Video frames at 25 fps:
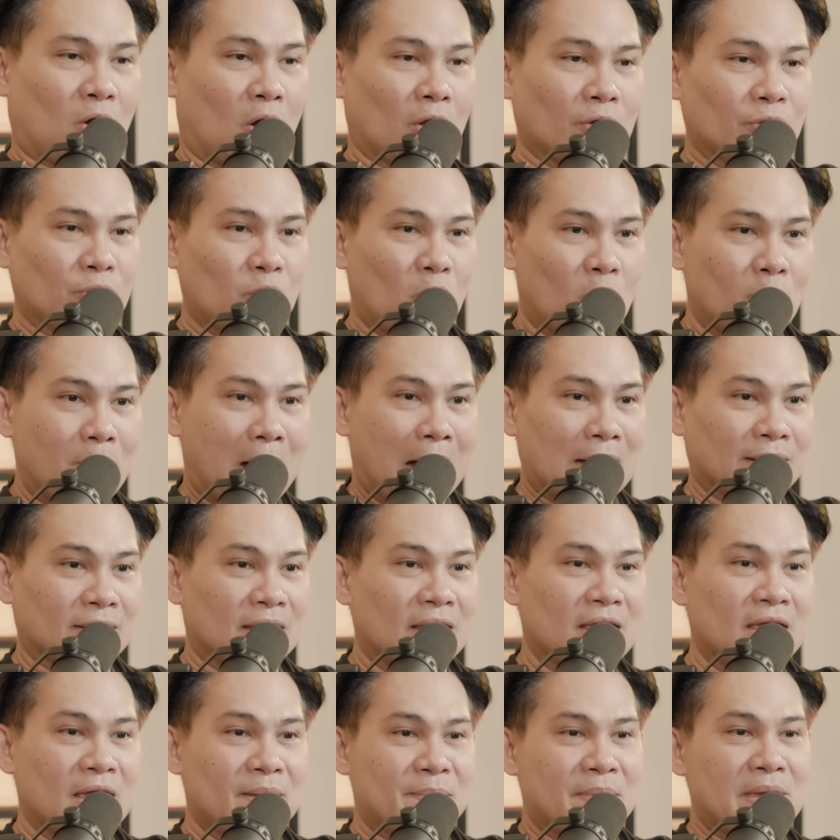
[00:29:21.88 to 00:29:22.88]
คอนโดบาง
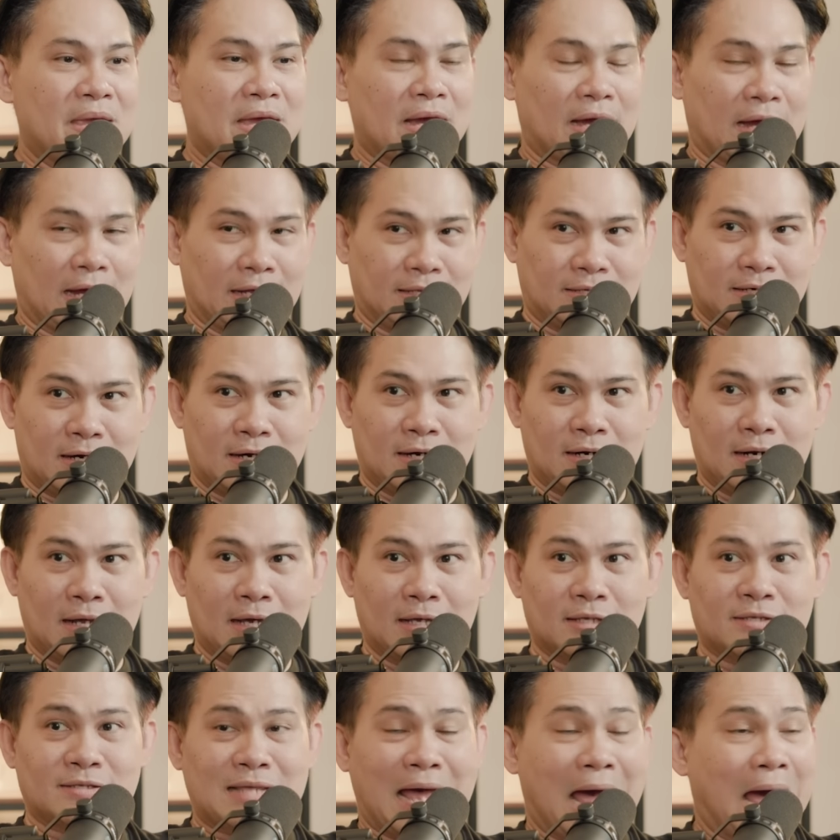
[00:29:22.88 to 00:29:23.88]
ที่พี่ยังเคยเจอเล
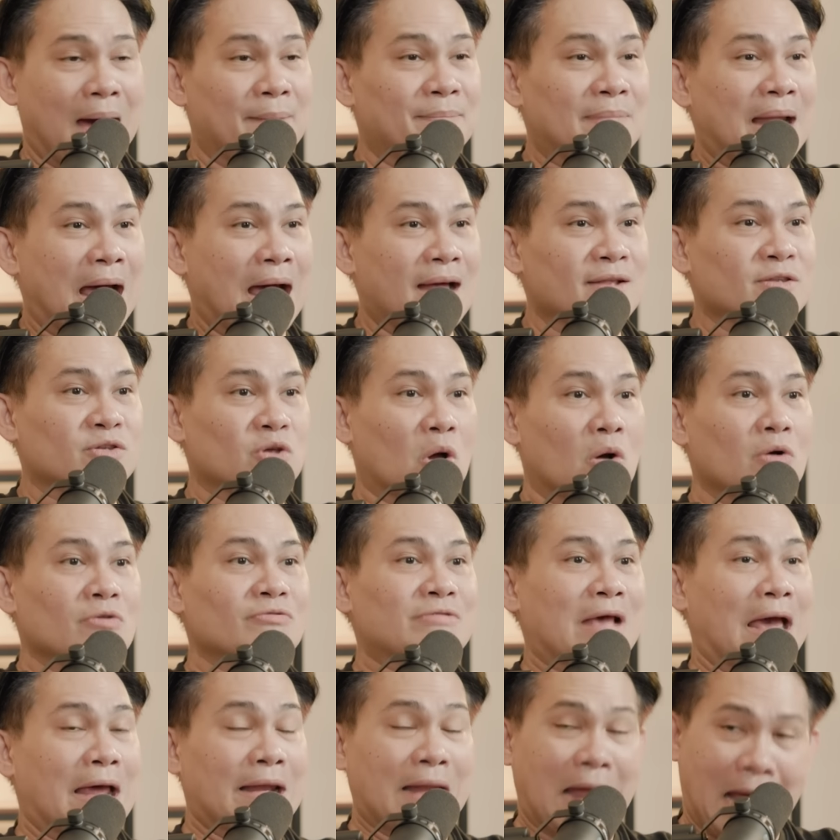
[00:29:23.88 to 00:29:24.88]
ยสามล้านสอง
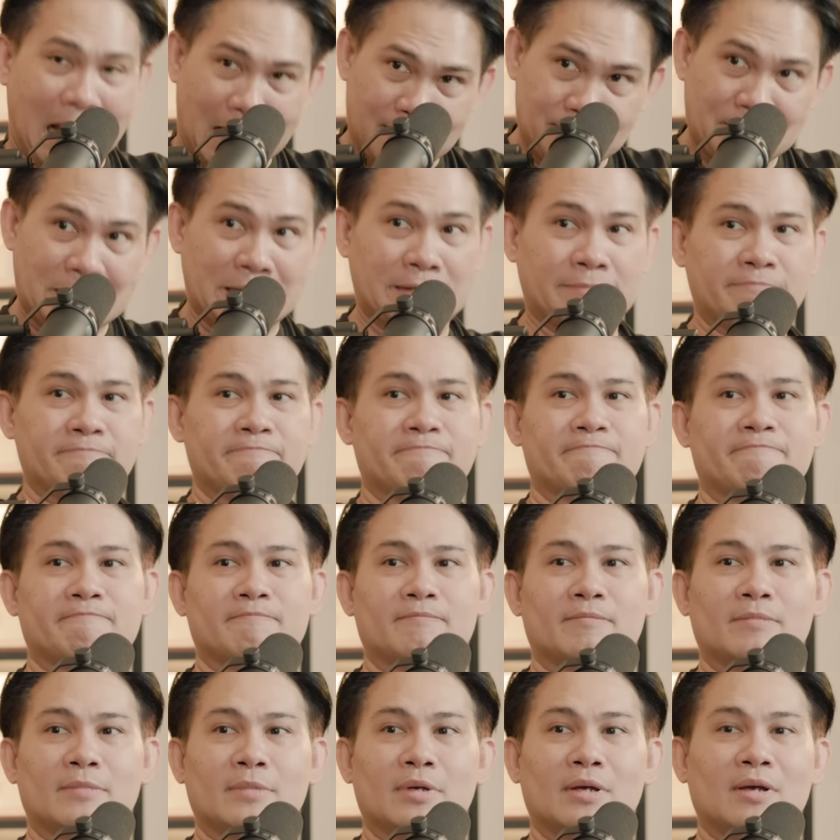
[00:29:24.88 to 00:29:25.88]
แสนห้าหมื่น
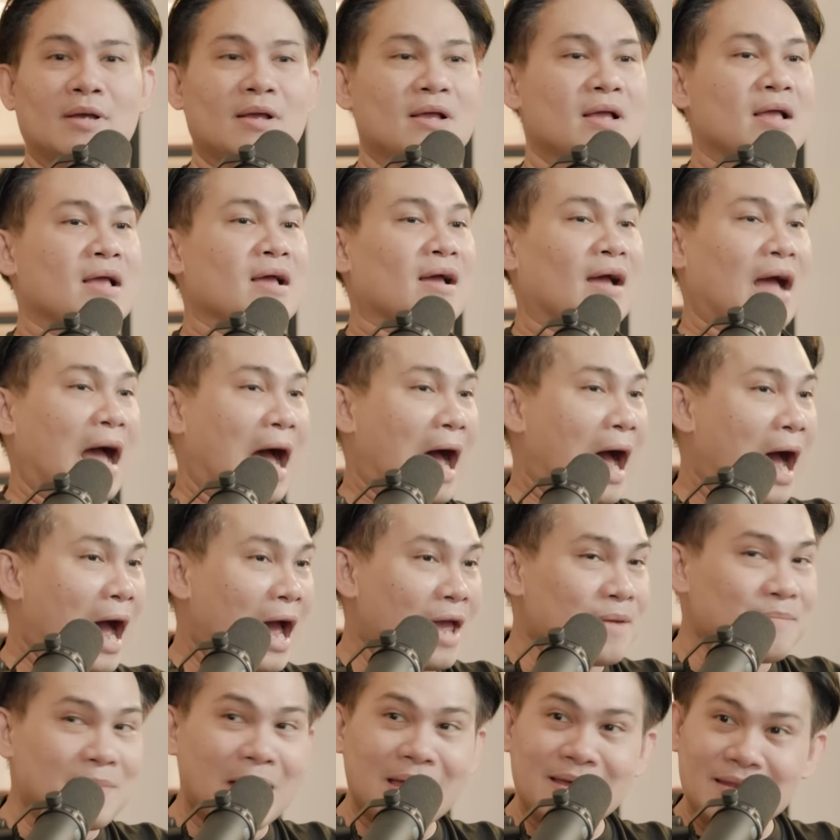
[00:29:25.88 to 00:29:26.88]
ค่ะขา
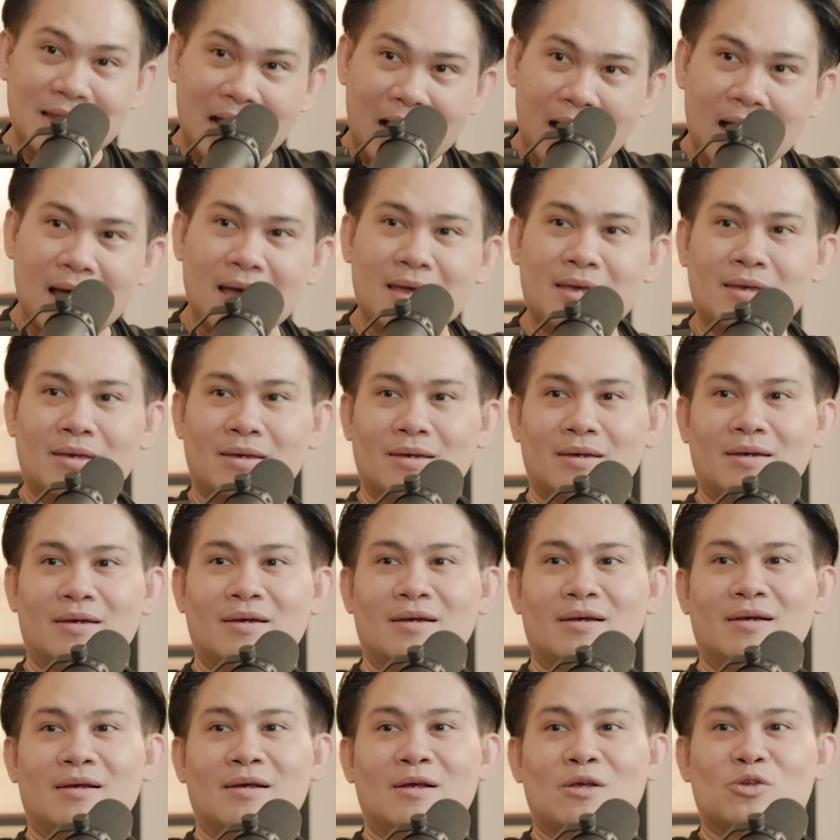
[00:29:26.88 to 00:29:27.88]
ยไม่ได้
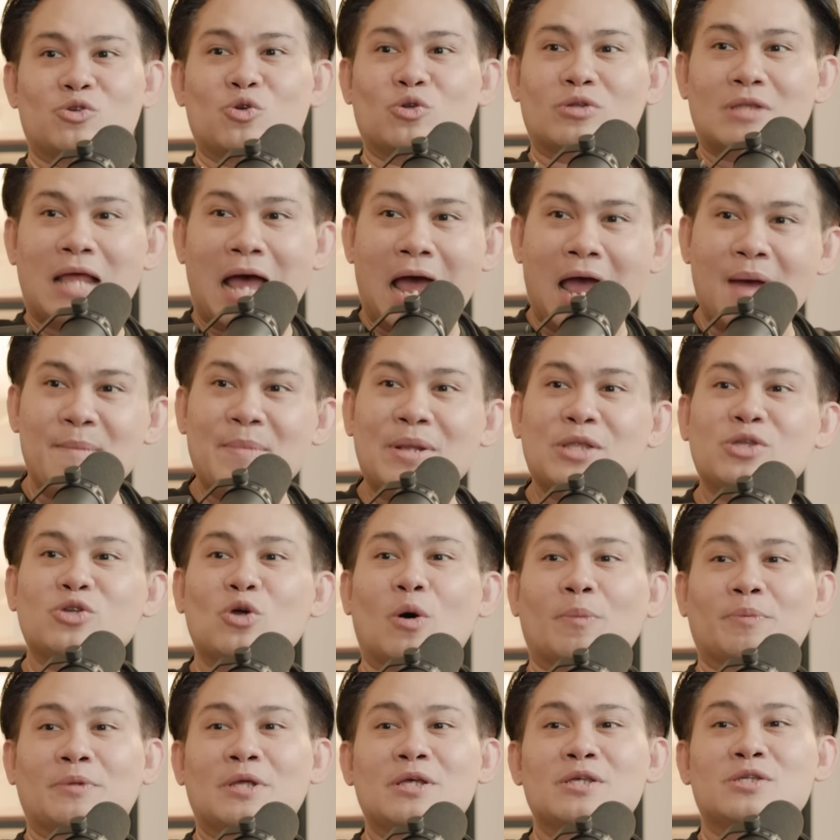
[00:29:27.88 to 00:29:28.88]
สุดท้ายมันจ
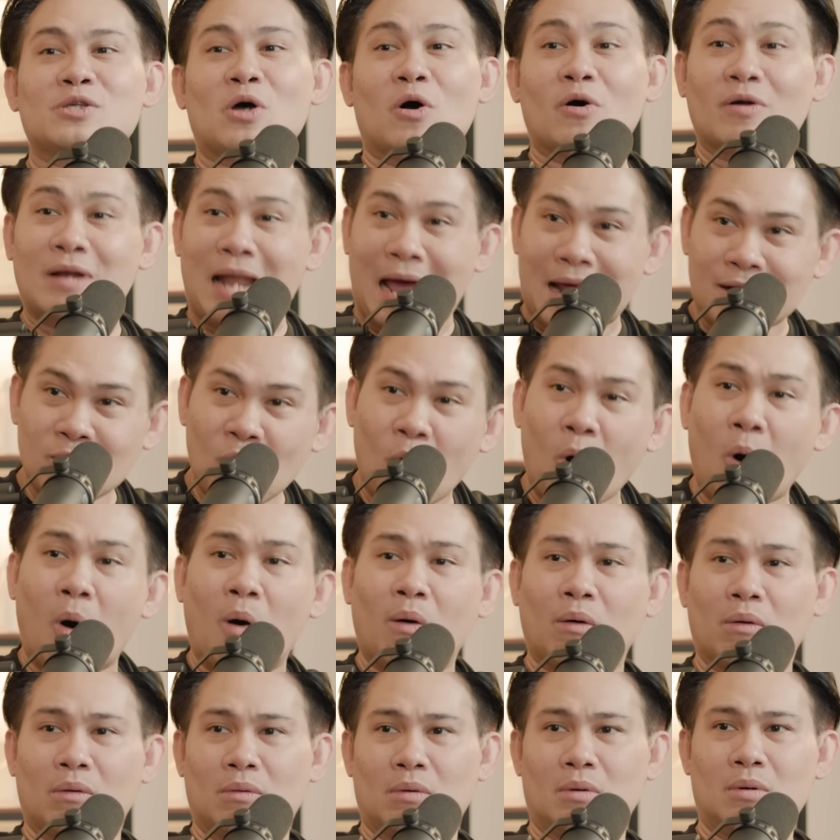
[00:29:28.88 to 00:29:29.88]
บที่สองล้านห
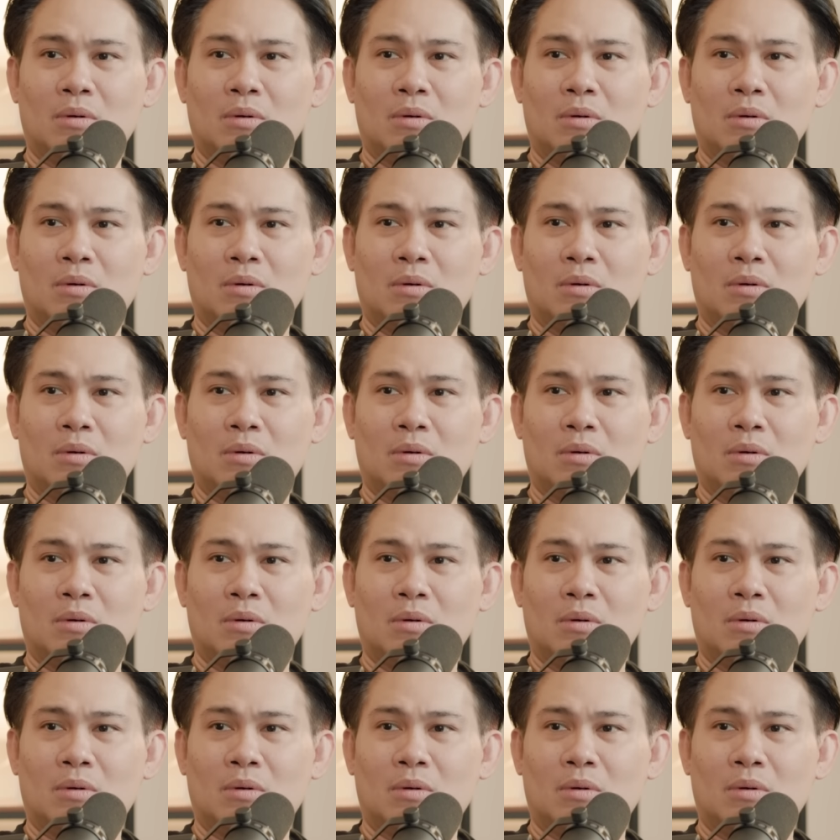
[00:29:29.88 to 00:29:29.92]
ก